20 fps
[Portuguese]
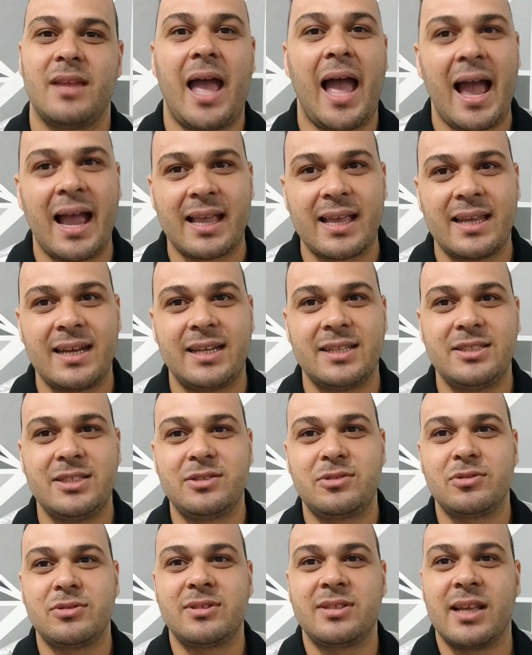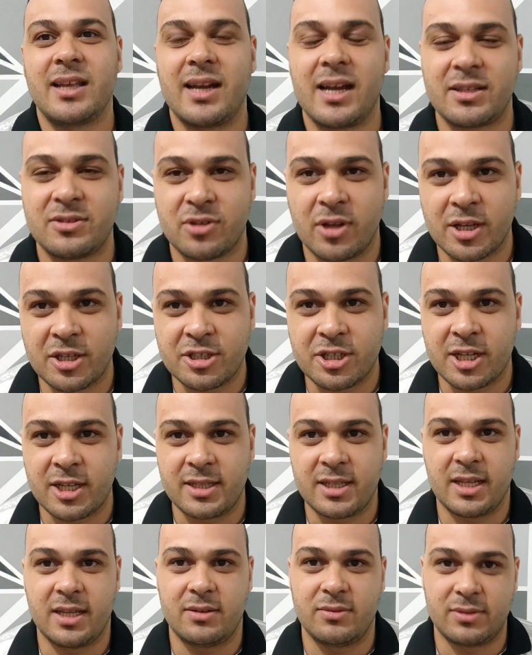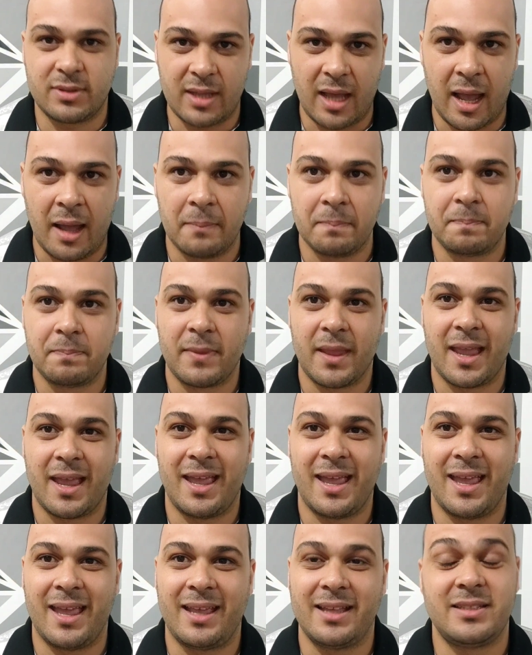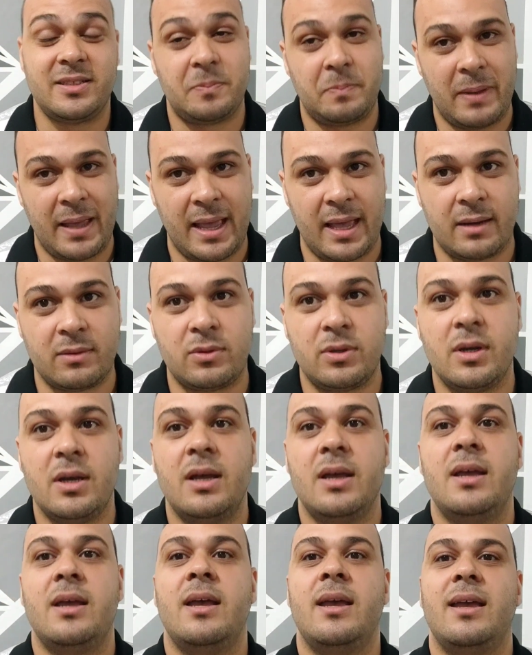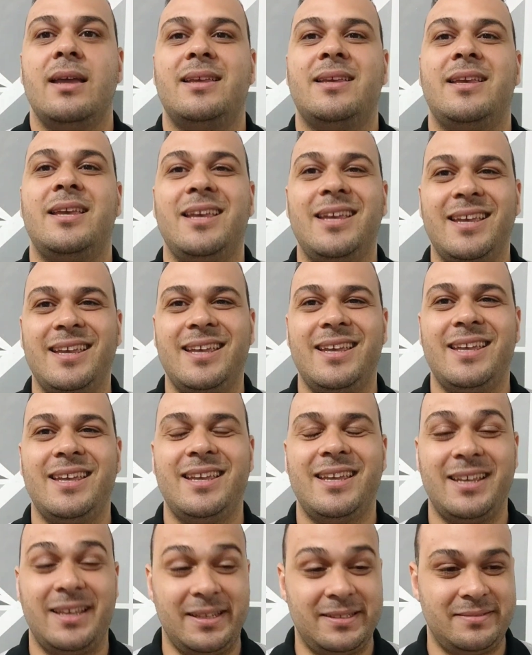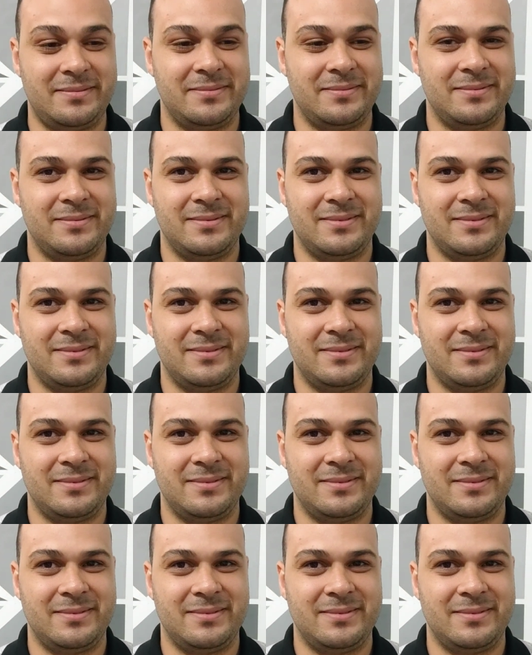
Acredito que será só em janeiro, tá? É, espero que